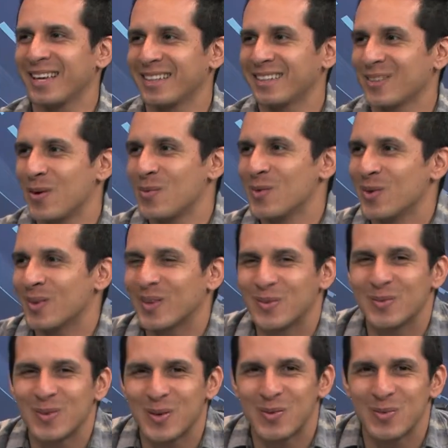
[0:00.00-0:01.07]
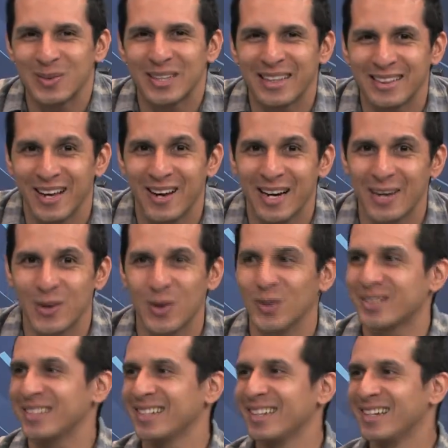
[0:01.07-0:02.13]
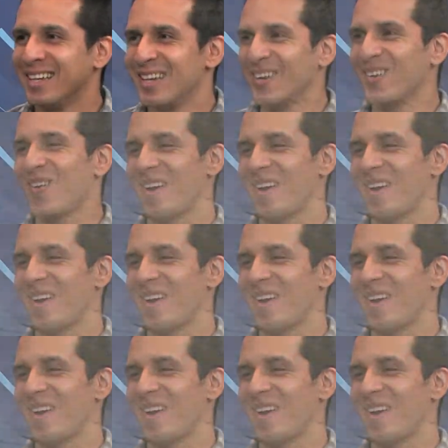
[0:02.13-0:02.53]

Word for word: cómo, cómo, cómo las cosas. Con